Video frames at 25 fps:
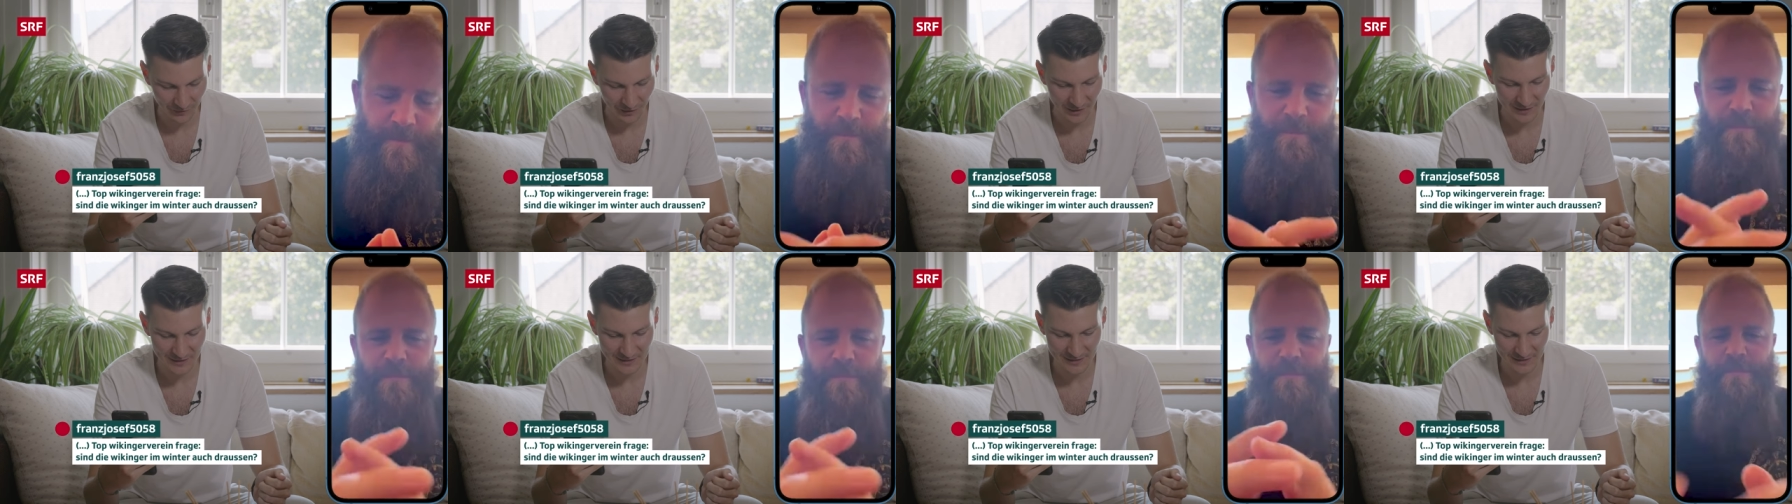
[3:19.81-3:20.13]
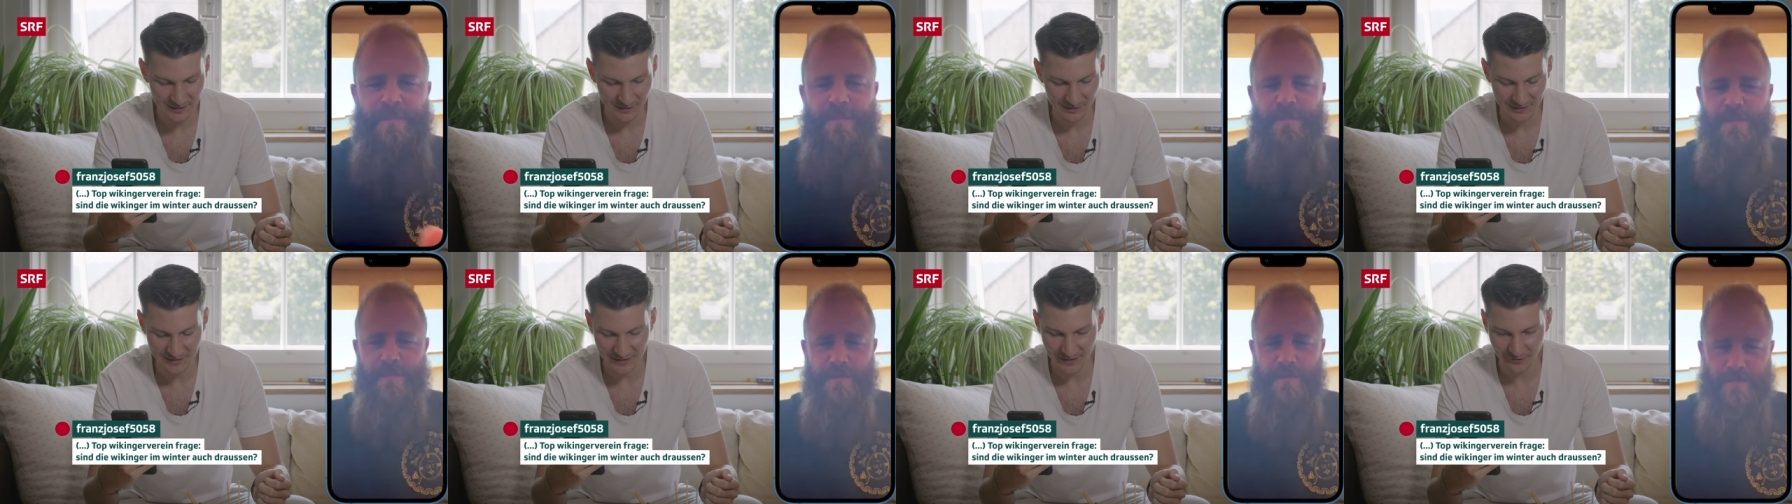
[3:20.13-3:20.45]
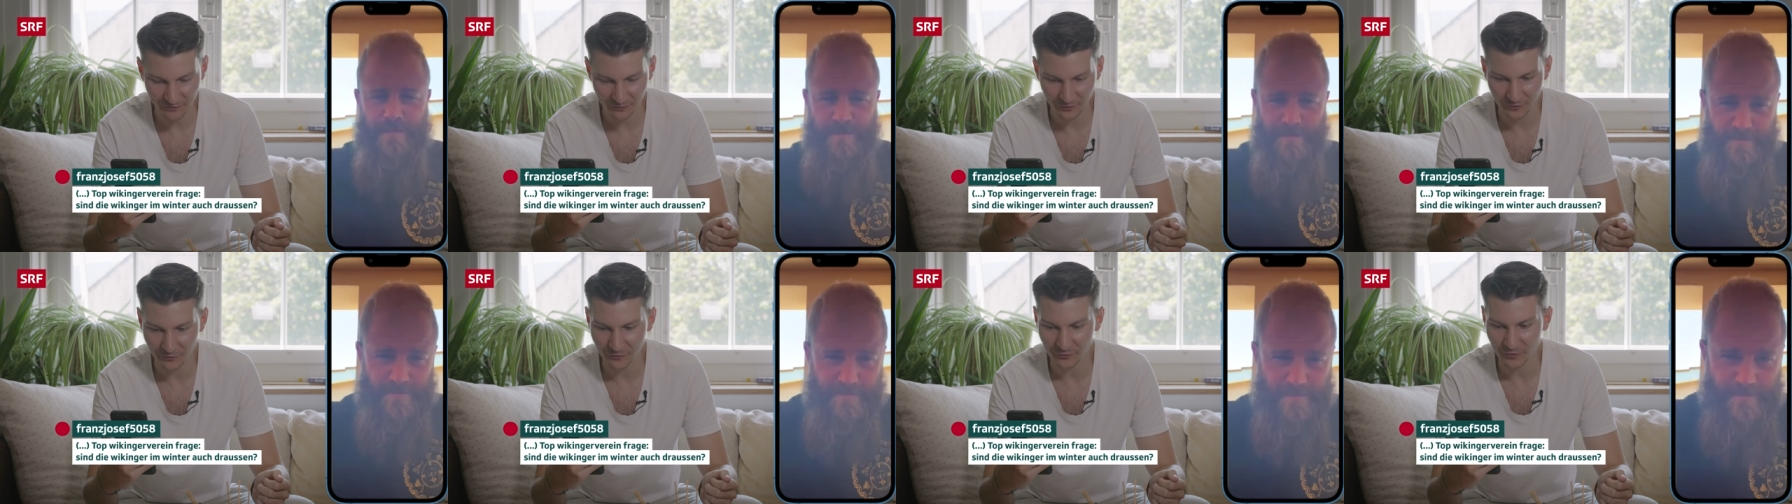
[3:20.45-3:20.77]
Franz
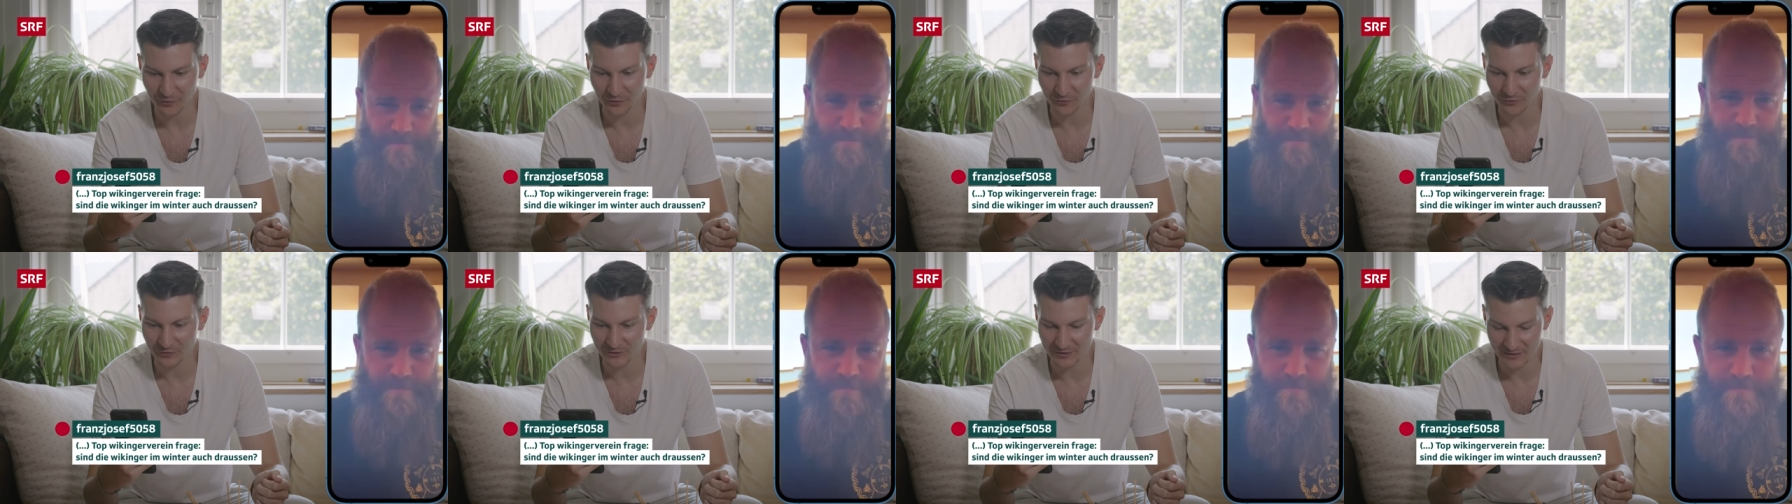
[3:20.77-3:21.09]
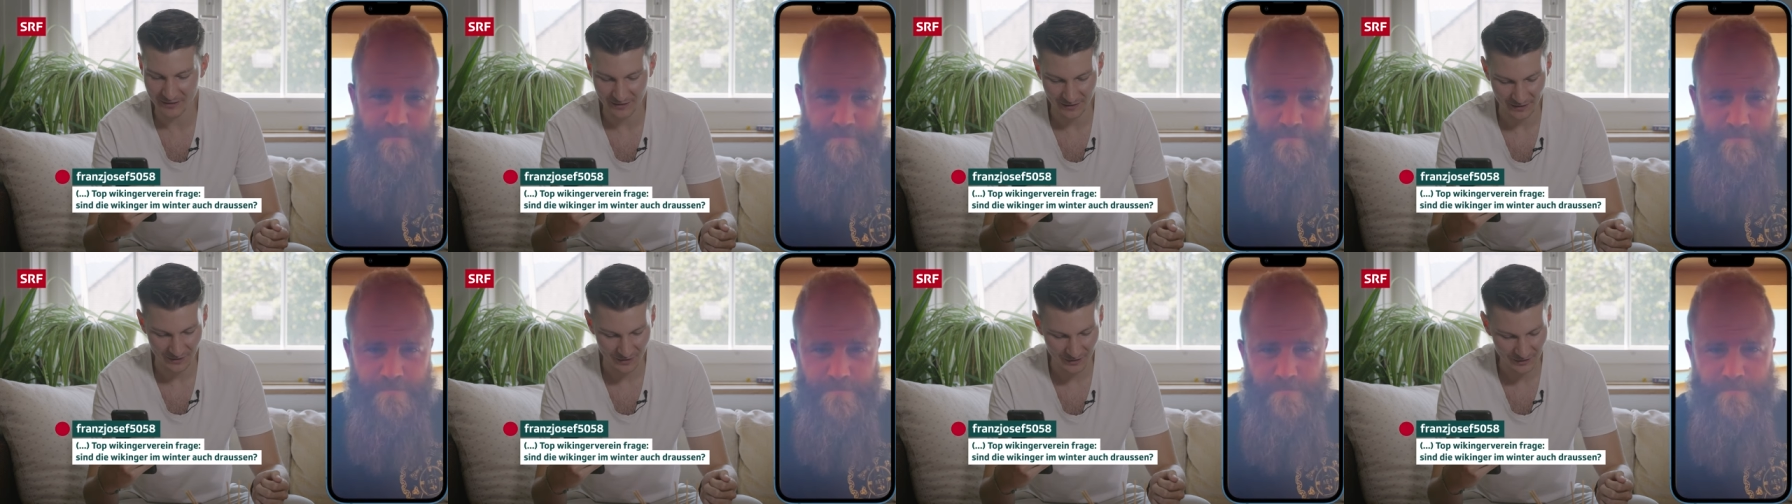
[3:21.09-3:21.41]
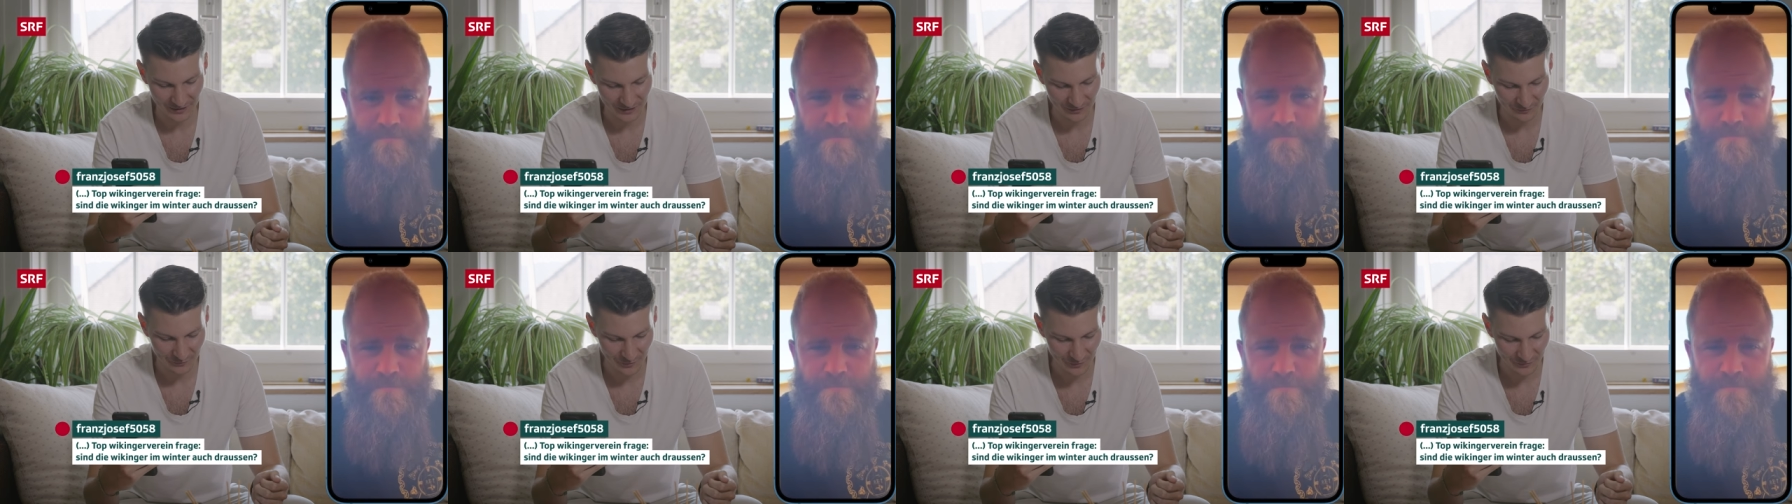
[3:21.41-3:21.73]
Josef
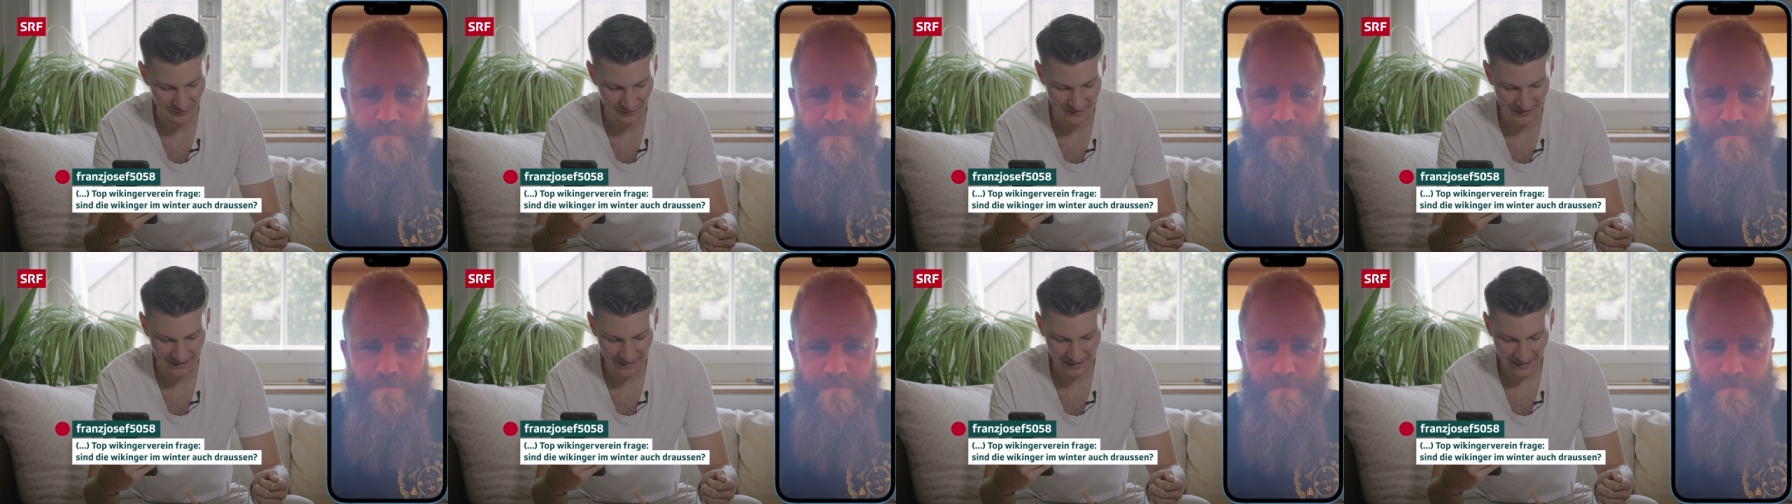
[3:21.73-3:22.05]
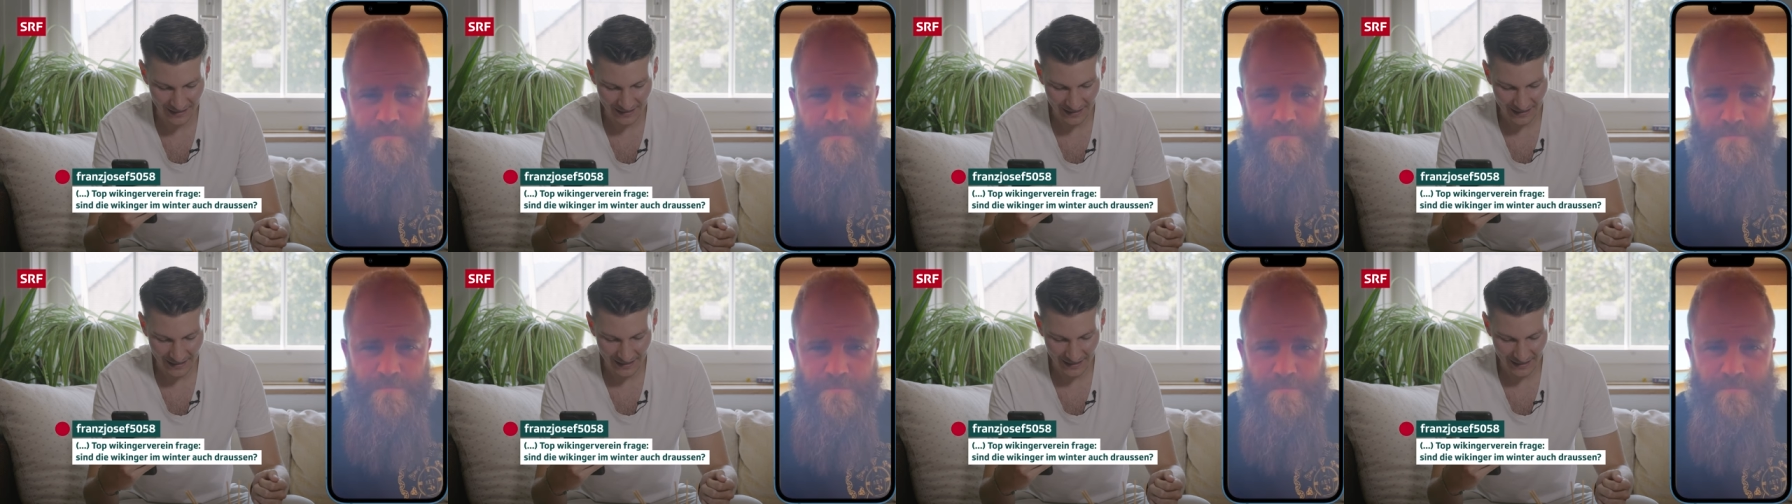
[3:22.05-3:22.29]
5058.